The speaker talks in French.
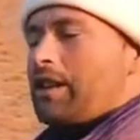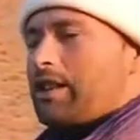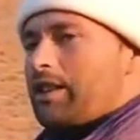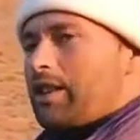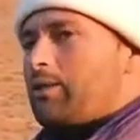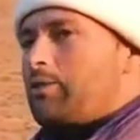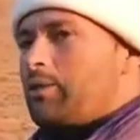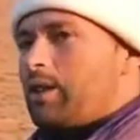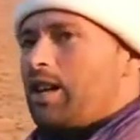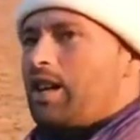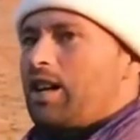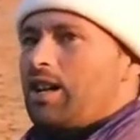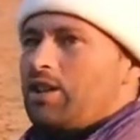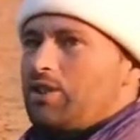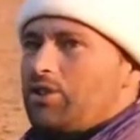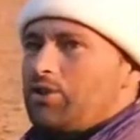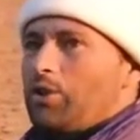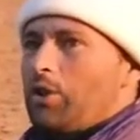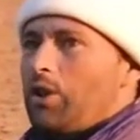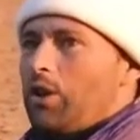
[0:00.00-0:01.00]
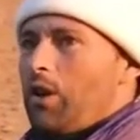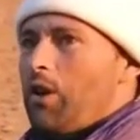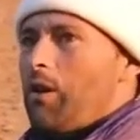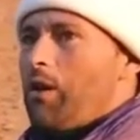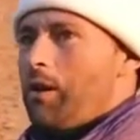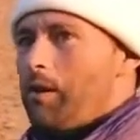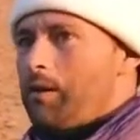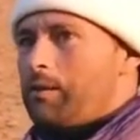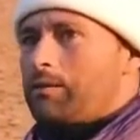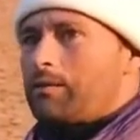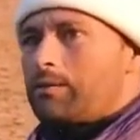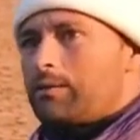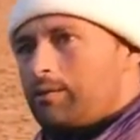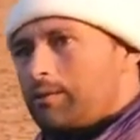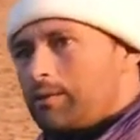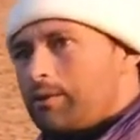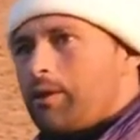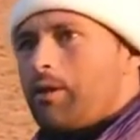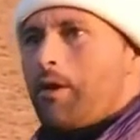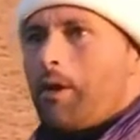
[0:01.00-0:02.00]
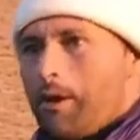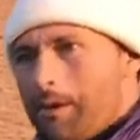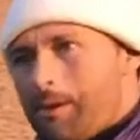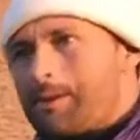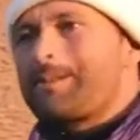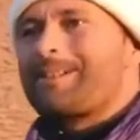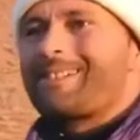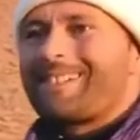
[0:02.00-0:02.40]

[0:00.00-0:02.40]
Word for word: 23 euh, jours. 3 heures